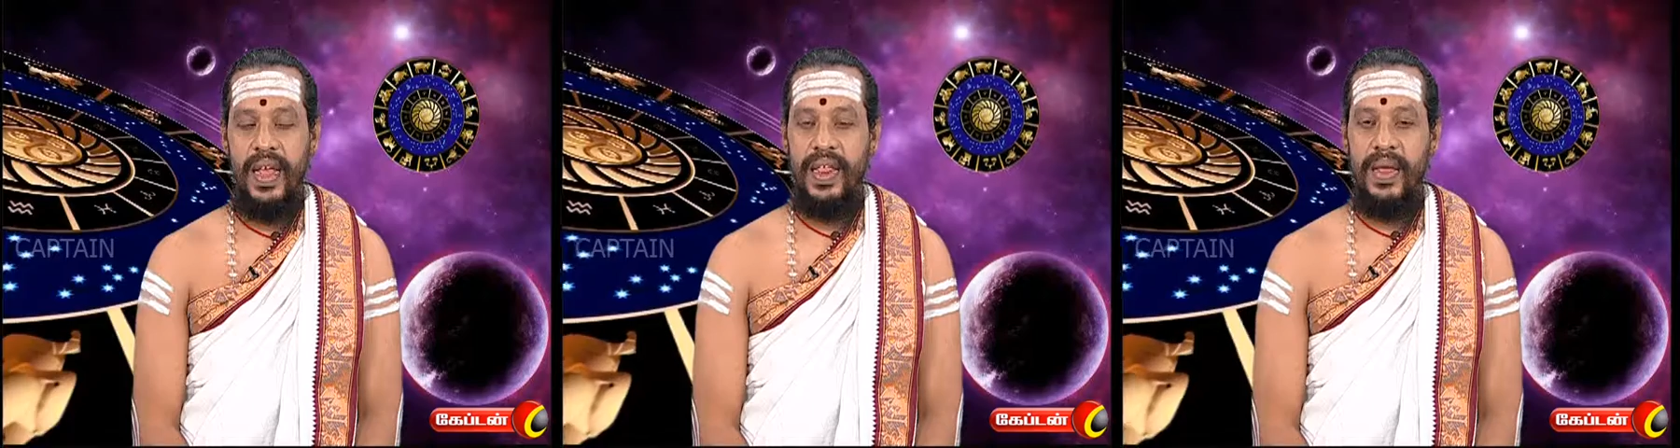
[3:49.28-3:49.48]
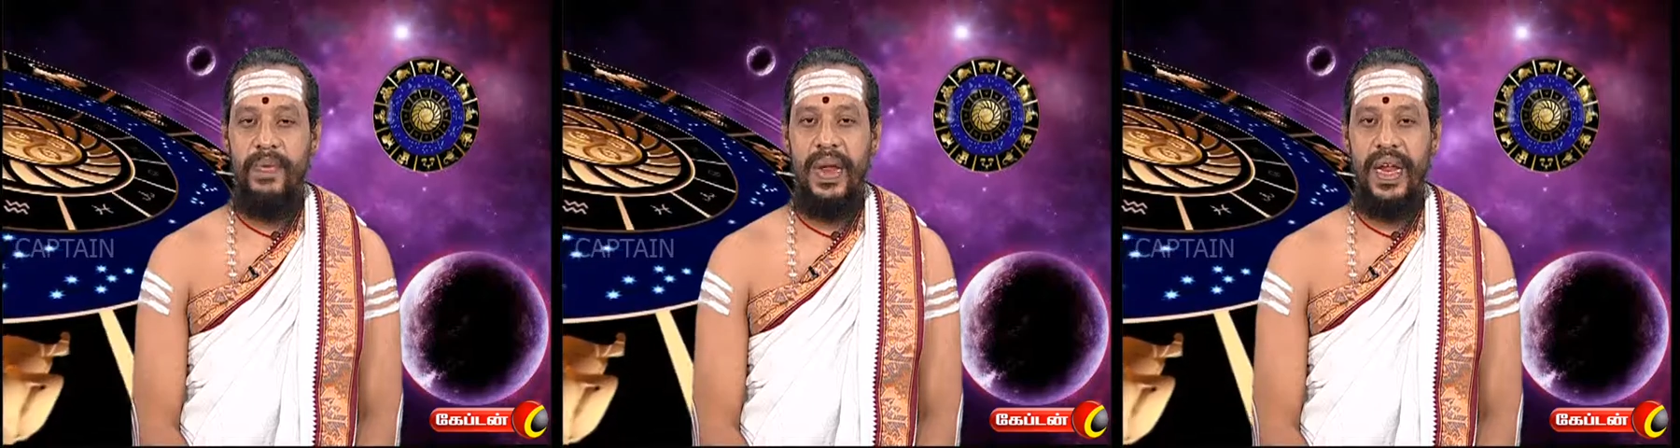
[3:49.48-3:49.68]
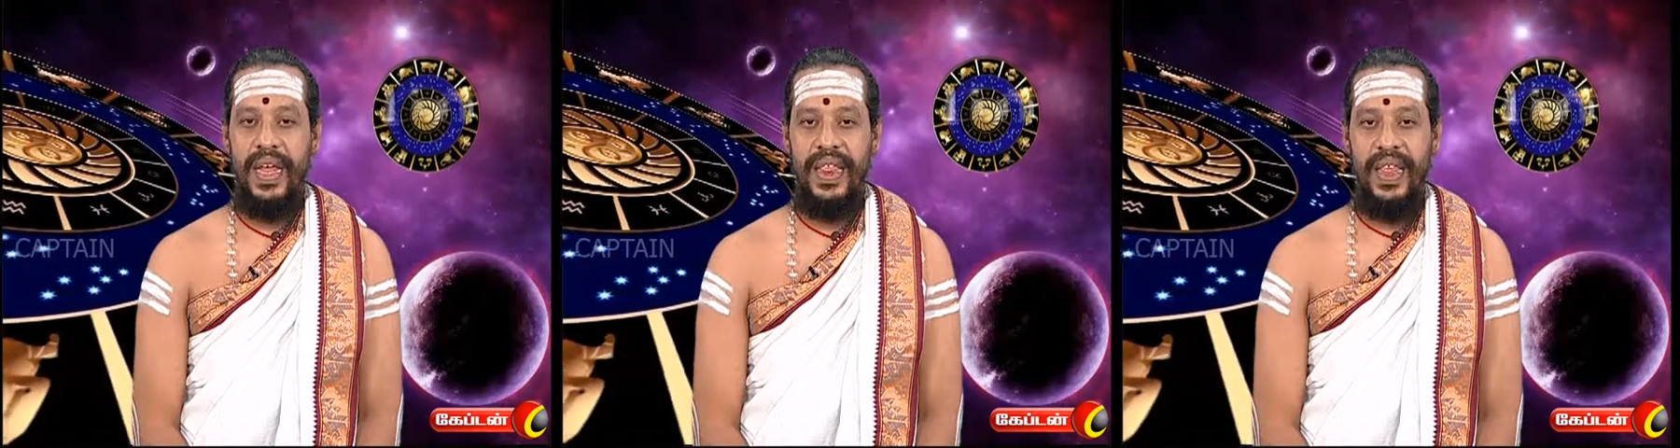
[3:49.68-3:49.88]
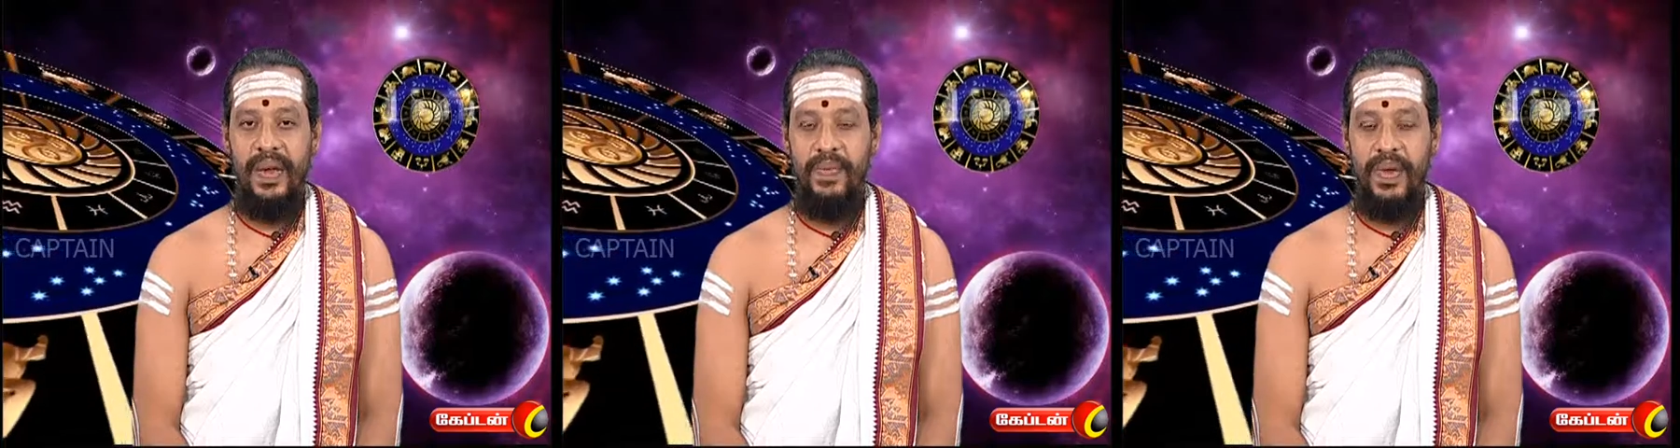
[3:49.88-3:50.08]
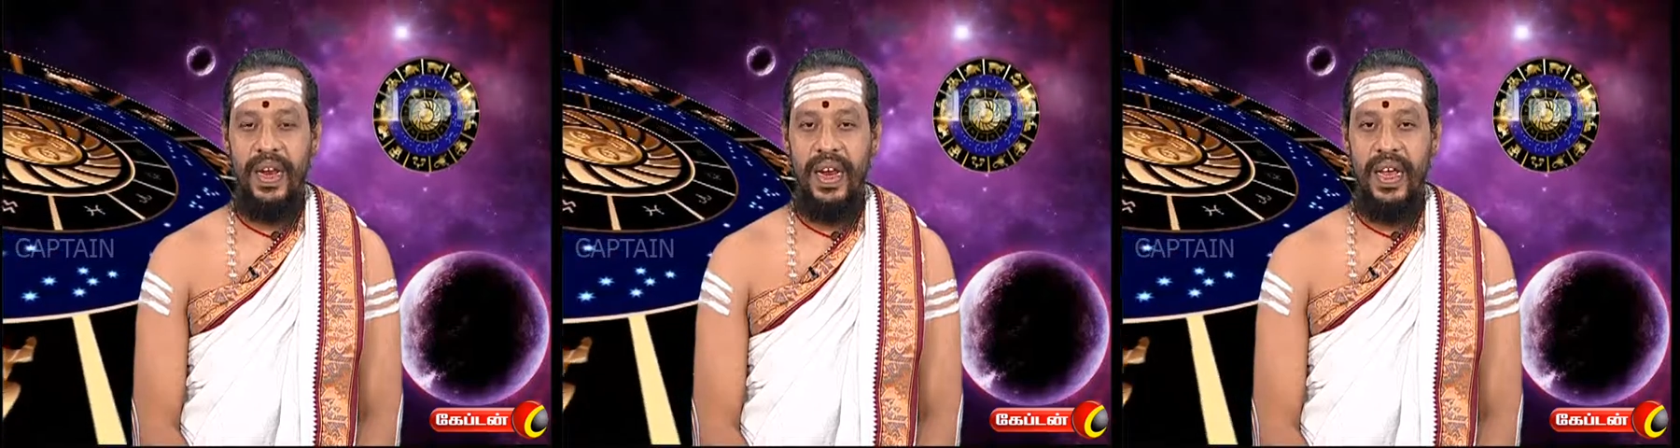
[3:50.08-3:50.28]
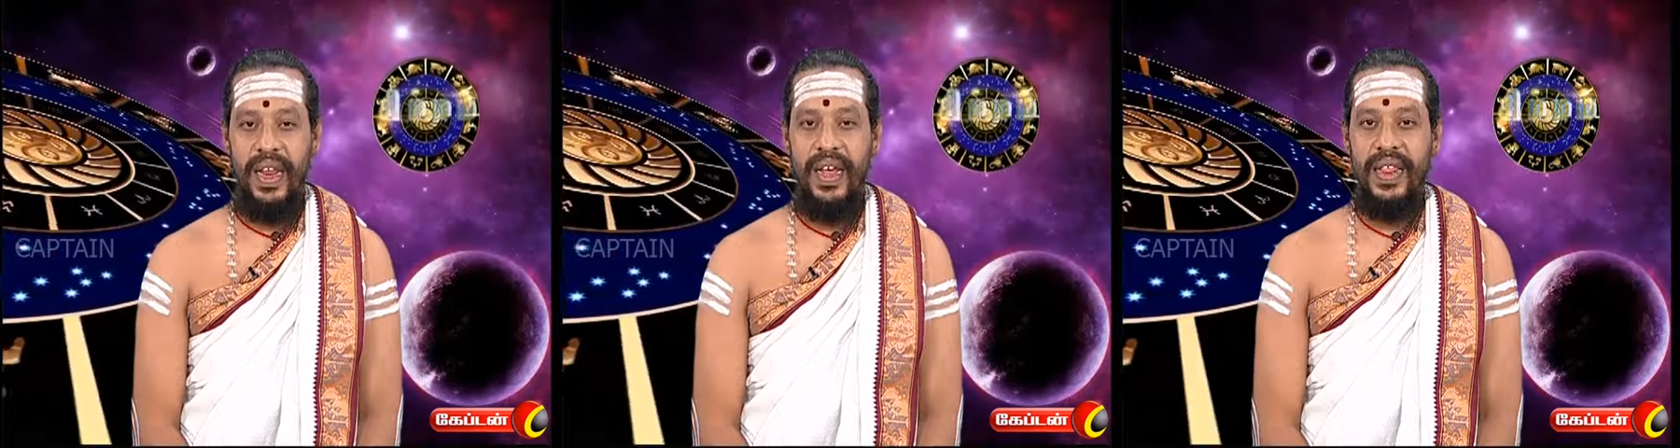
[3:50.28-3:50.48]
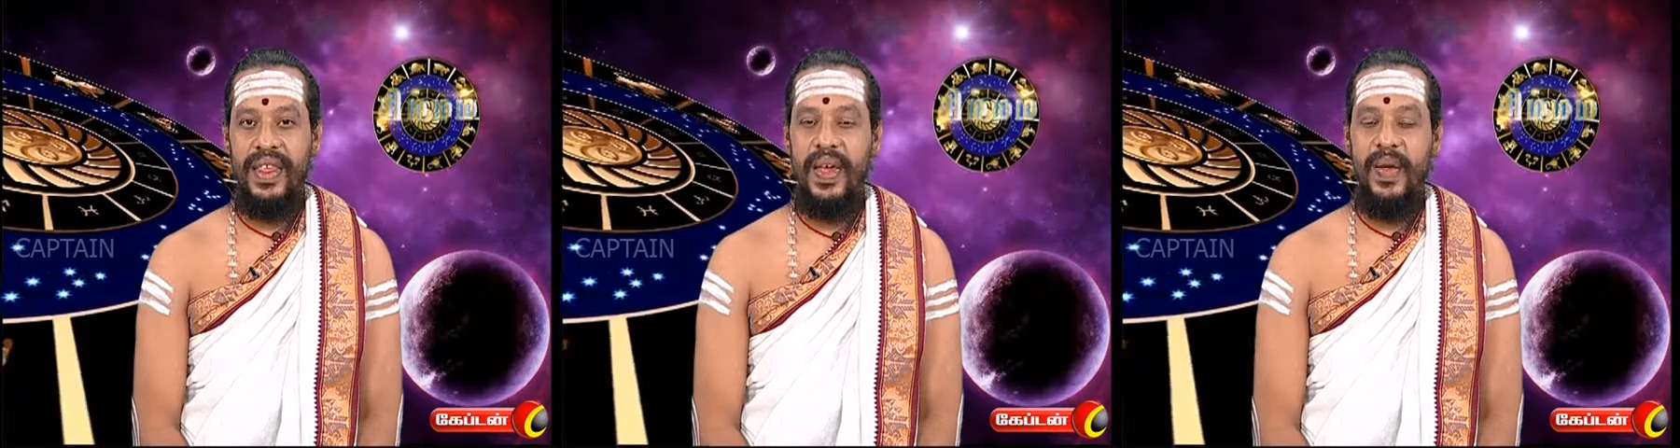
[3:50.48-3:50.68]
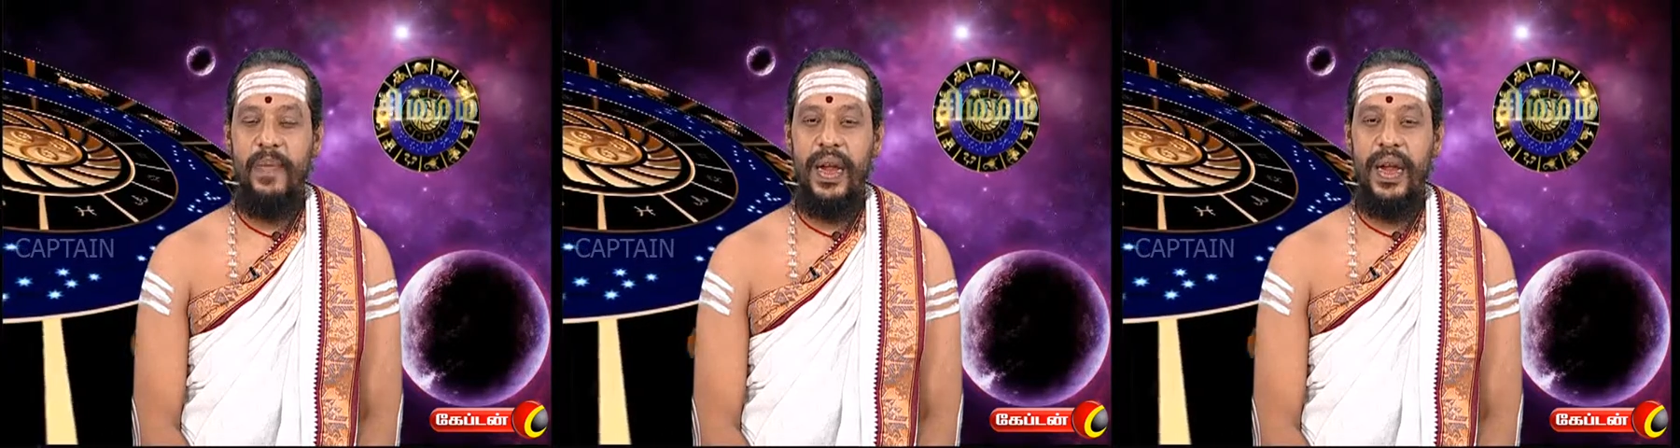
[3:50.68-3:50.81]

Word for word: சிம்மராசி அன்பர்களே ராசிக்கு